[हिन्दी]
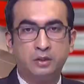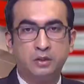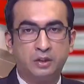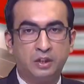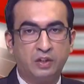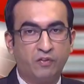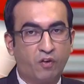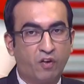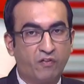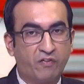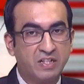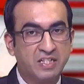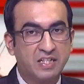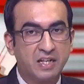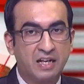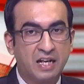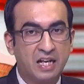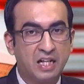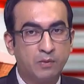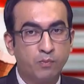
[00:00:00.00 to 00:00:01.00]
चीफ
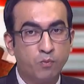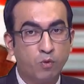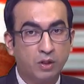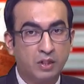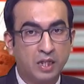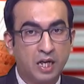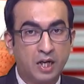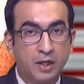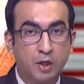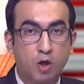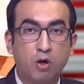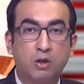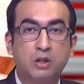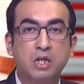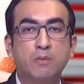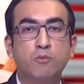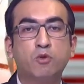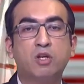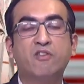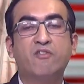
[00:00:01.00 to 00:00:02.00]
ऑफिसर हेल्थ मुल्तान
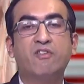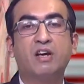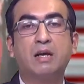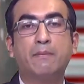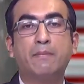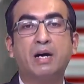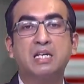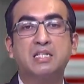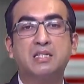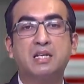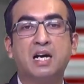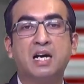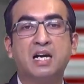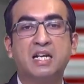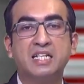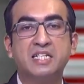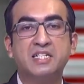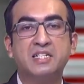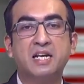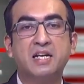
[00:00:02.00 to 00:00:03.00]
डॉक्टर मुनवर अब्बास
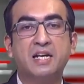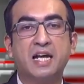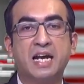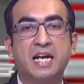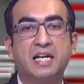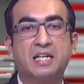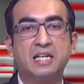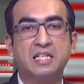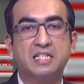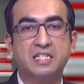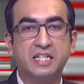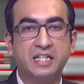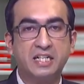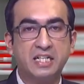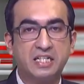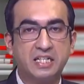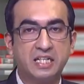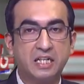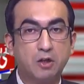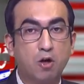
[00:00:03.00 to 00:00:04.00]
का रीजनल डायरेक्टर
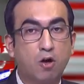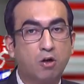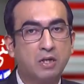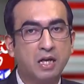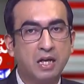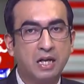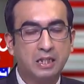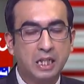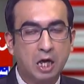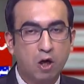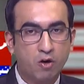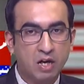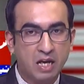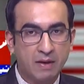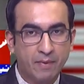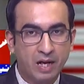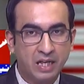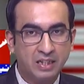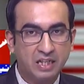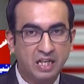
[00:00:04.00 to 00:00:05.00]
सीडीसी डॉक्टर
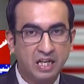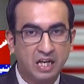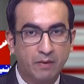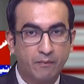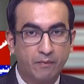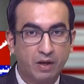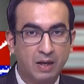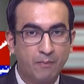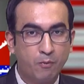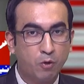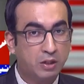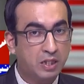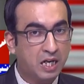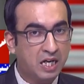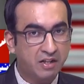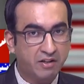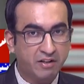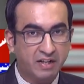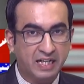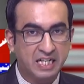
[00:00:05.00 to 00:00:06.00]
अताउर रहमान के हमरा
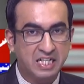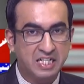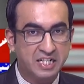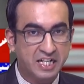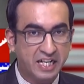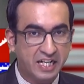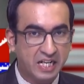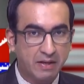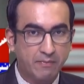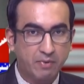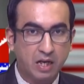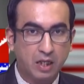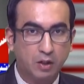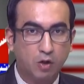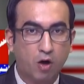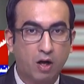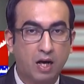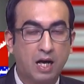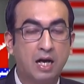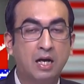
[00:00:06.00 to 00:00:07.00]
मुल्तान क्रिकेट स्टेडियम
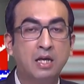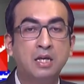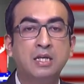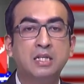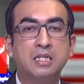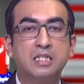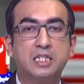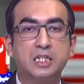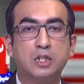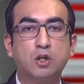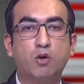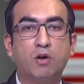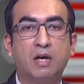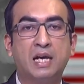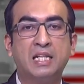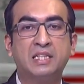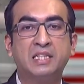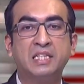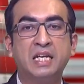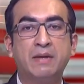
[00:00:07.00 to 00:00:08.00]
का दौरा
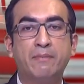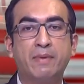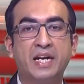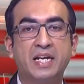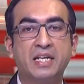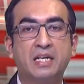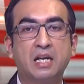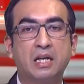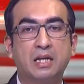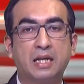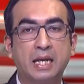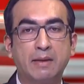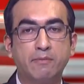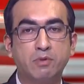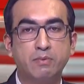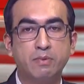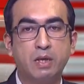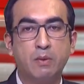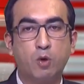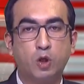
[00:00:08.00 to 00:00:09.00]
सीओ e हेल्थ ने मेडिकल
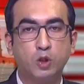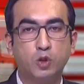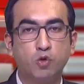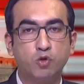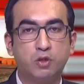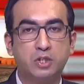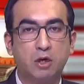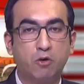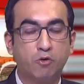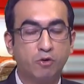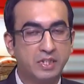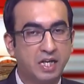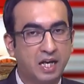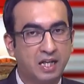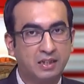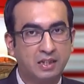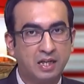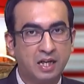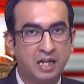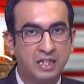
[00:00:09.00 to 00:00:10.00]
कैंप्स में मौजूद
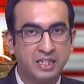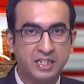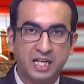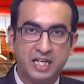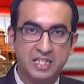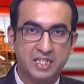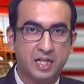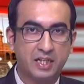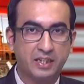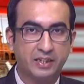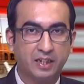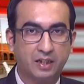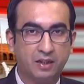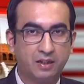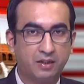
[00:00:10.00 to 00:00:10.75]
सहूलियात का जायजा लिया